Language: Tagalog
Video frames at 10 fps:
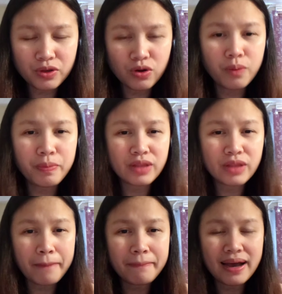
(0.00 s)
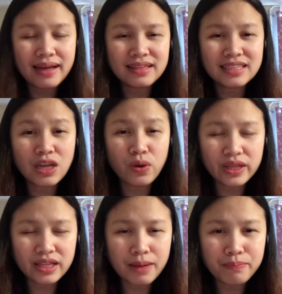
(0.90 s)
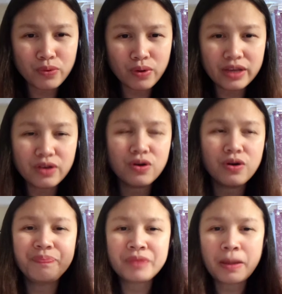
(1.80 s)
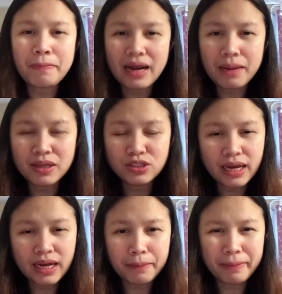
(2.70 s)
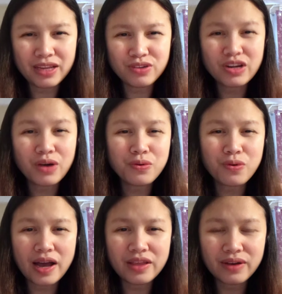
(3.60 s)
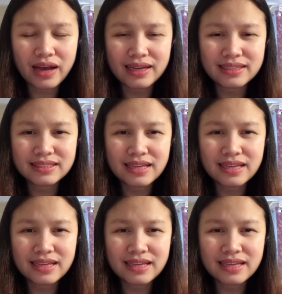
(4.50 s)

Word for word: Pero dapat nasa low income po kayo para medyo malaki pa rin yung nakukuha nyo guys.